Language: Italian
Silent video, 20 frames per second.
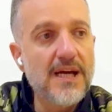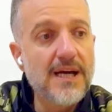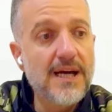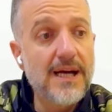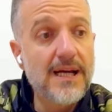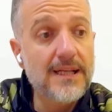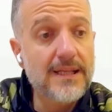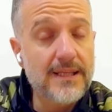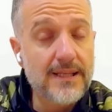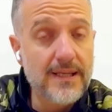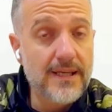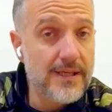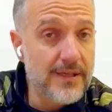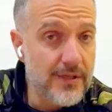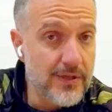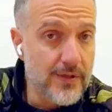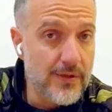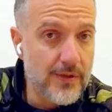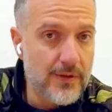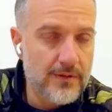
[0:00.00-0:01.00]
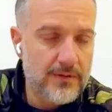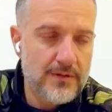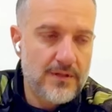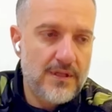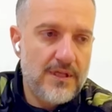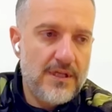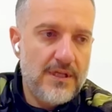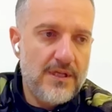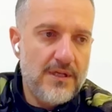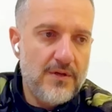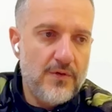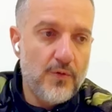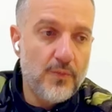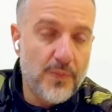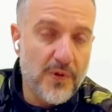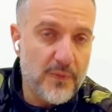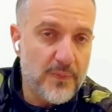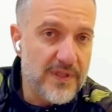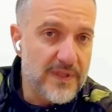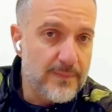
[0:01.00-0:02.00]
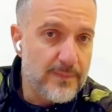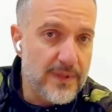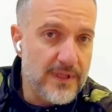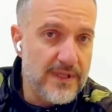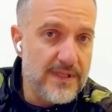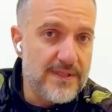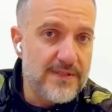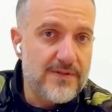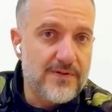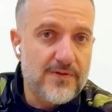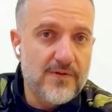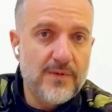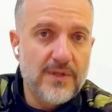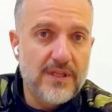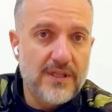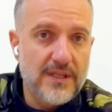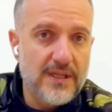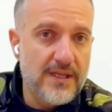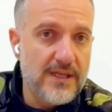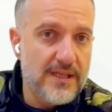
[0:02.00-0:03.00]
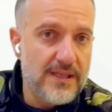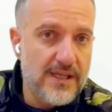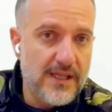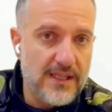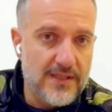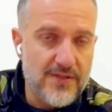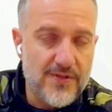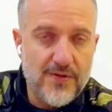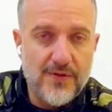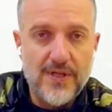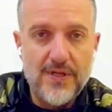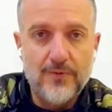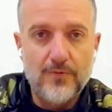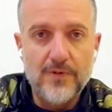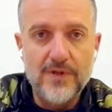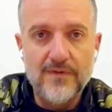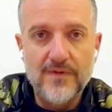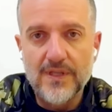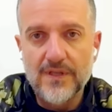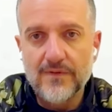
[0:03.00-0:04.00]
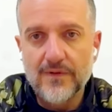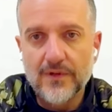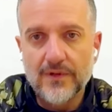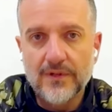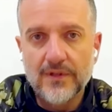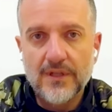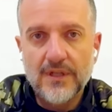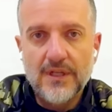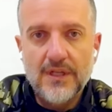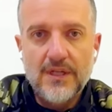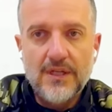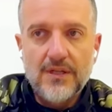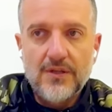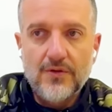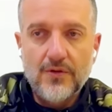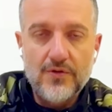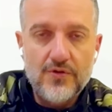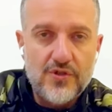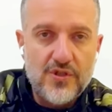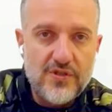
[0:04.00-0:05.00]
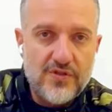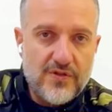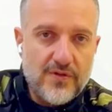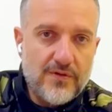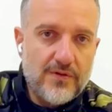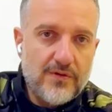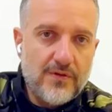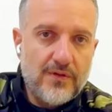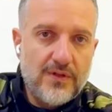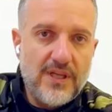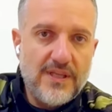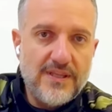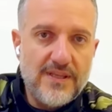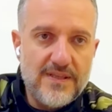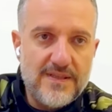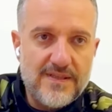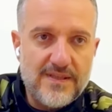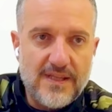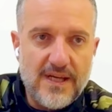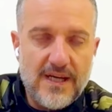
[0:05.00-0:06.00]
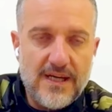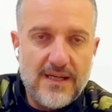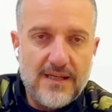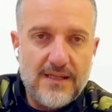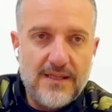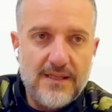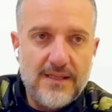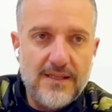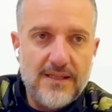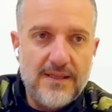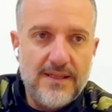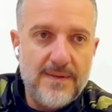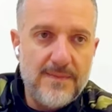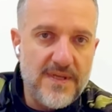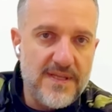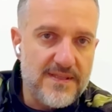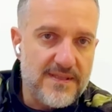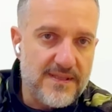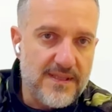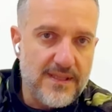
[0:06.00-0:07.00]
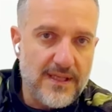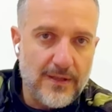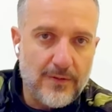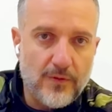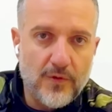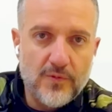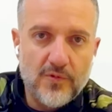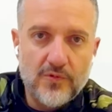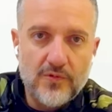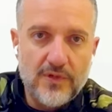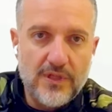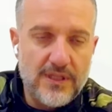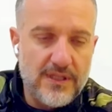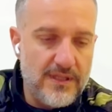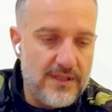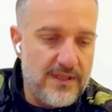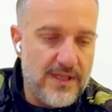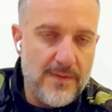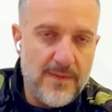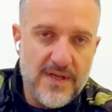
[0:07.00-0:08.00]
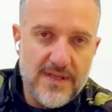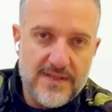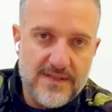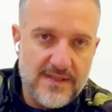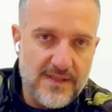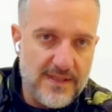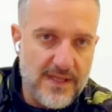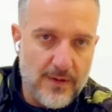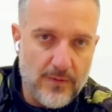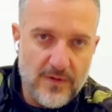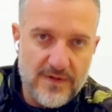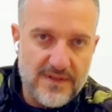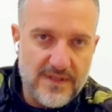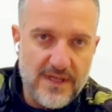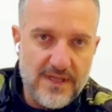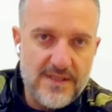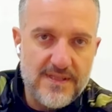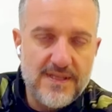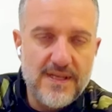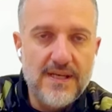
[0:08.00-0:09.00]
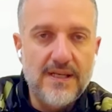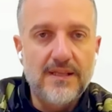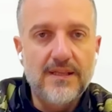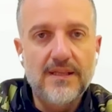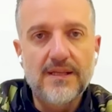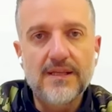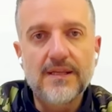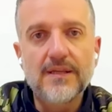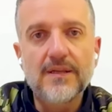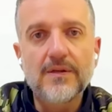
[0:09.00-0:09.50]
A che io, un po' perplesso perché nella zona in cui vivo non ci sono degli stalli né messi dal comune né messi da queste aziende